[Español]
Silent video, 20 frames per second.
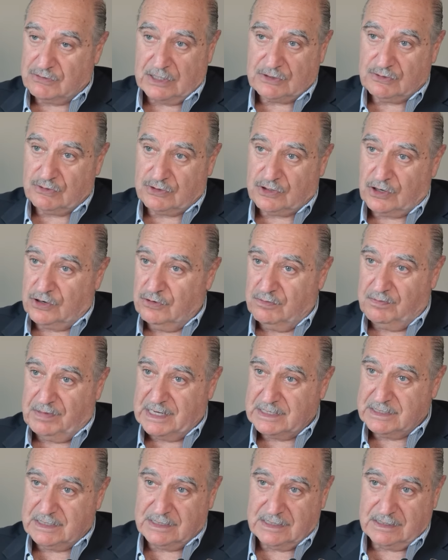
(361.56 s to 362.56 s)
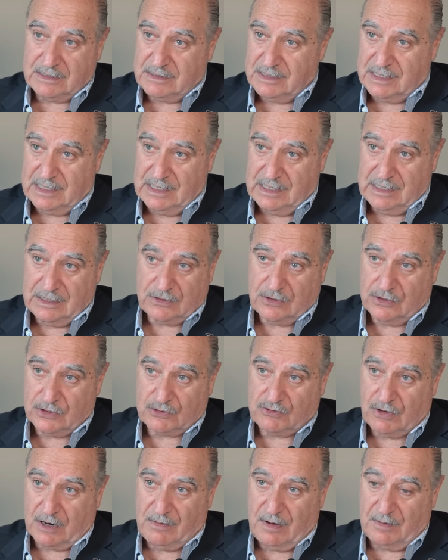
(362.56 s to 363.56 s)
todas sus tropas y todo
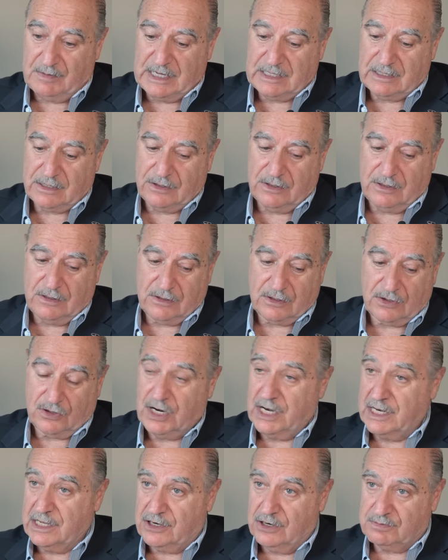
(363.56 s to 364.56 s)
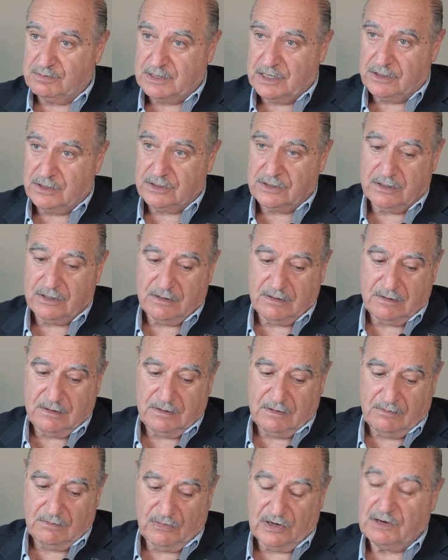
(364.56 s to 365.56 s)
su armamento con helicópteros.
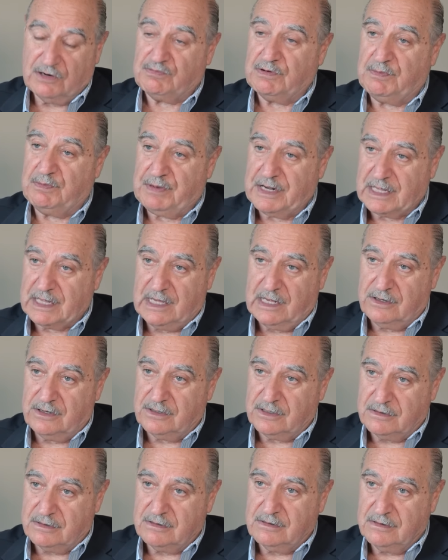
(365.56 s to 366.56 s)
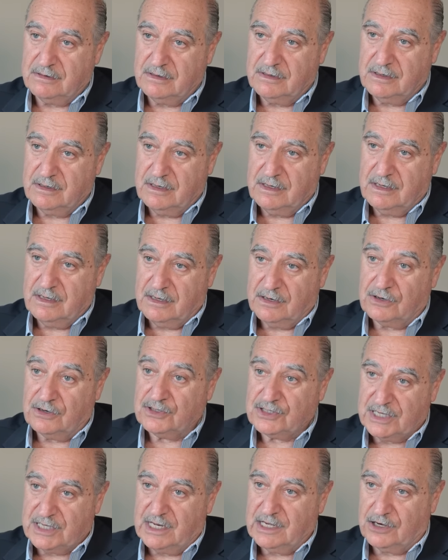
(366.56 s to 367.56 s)
Bueno, pues perdieron
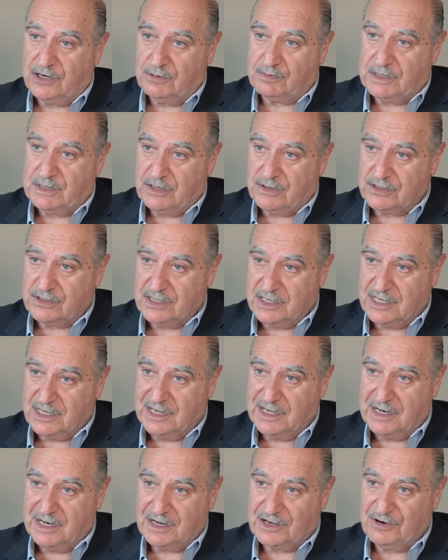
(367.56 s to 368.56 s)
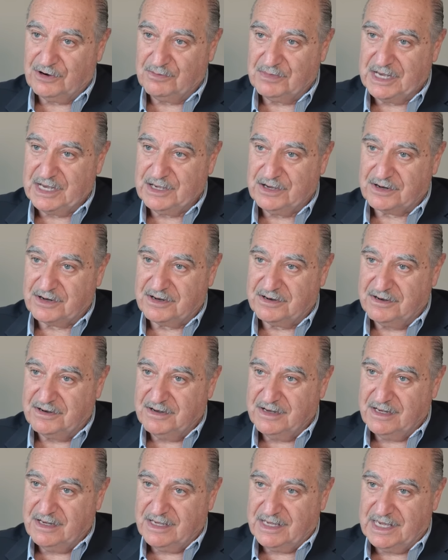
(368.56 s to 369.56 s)
11 helicópteros en el conveyor
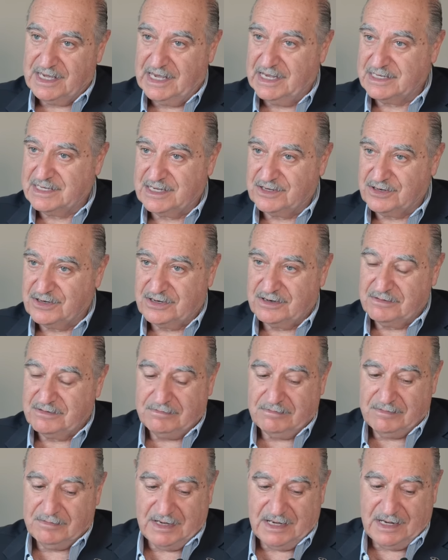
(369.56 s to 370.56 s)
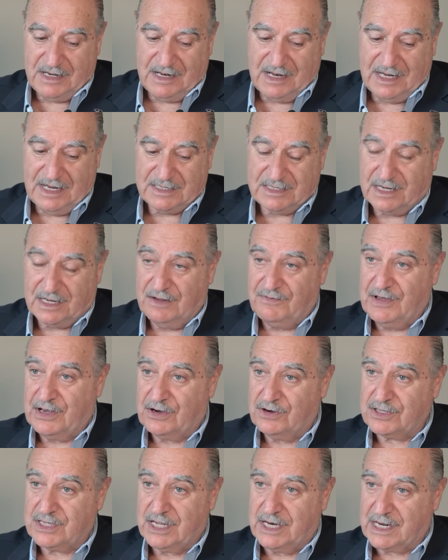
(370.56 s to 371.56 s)
y eso le
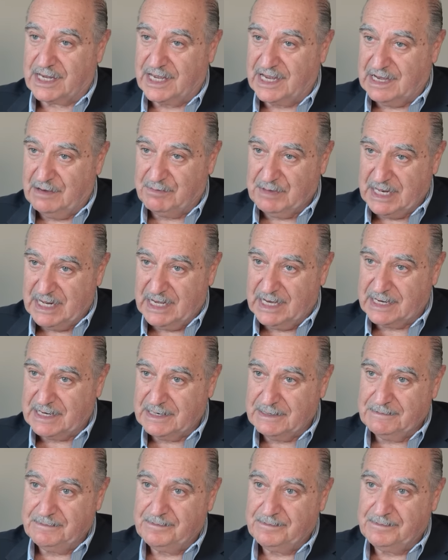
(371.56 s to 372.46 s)
significó tener que caminar